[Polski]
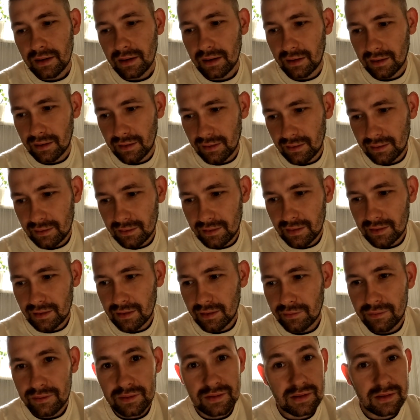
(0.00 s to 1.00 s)
E, nie
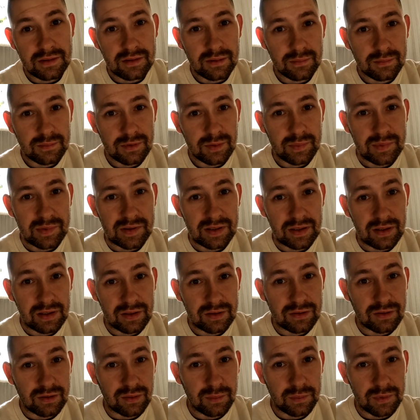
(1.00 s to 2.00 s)
tyle fizyczną, co
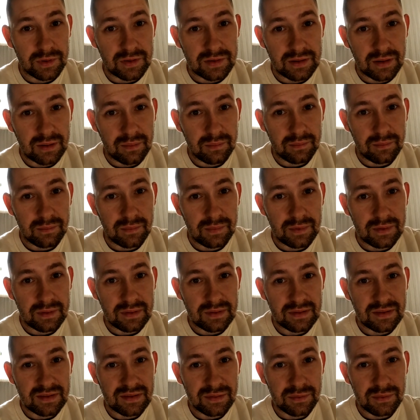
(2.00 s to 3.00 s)
psychiczną. Jestem
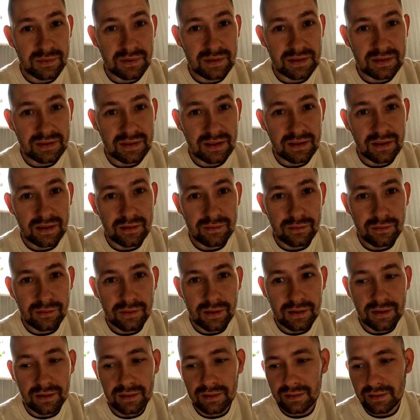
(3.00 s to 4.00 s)
zły,
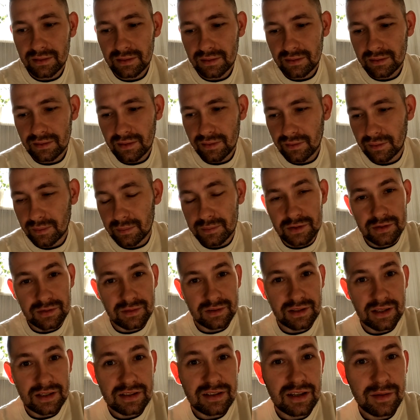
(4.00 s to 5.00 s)
zdenerwowany i nie wiem, czy
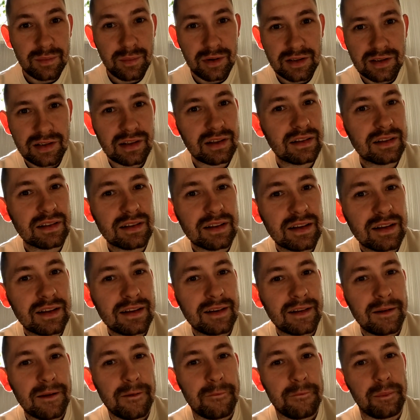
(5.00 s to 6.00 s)
wy też tak macie?
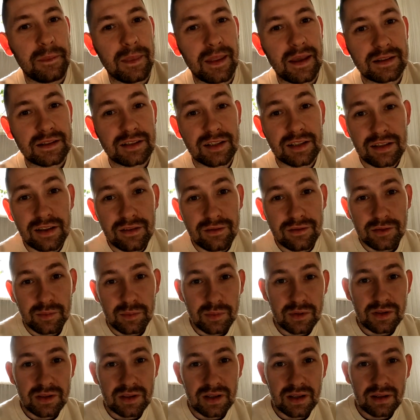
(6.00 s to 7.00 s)
Jak się nie
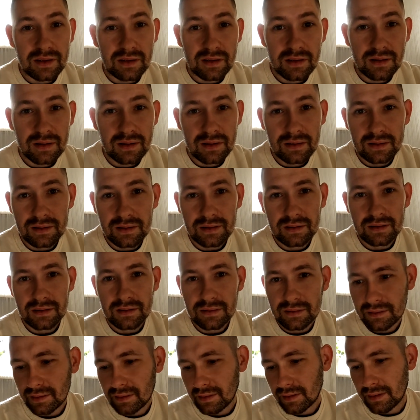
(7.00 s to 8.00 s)
wyśpicie
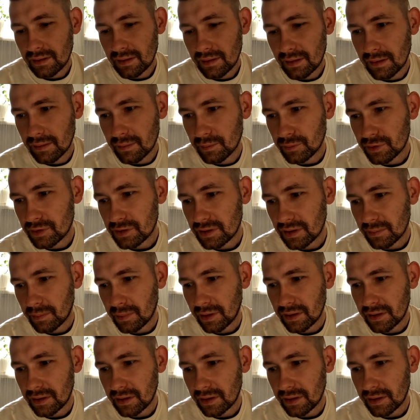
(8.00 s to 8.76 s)
i musicie